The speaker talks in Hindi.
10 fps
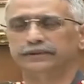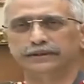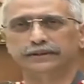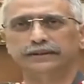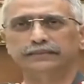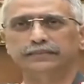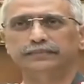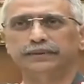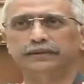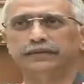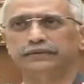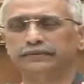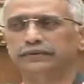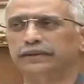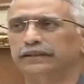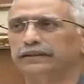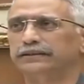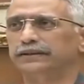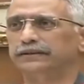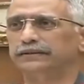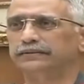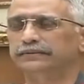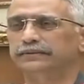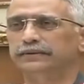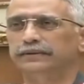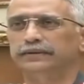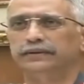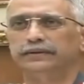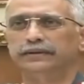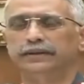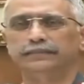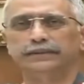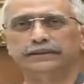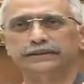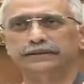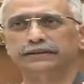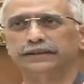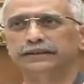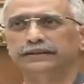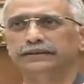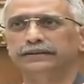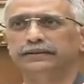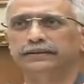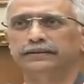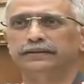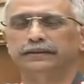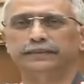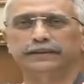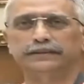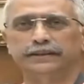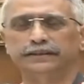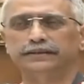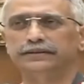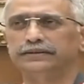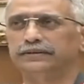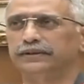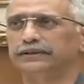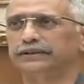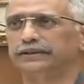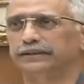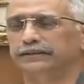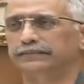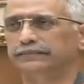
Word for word: उसी तरह मैं परिवारों को कहना चाहता हूं कि आप निश्चिंत रहें आपके सैनिक सुरक्षित हैं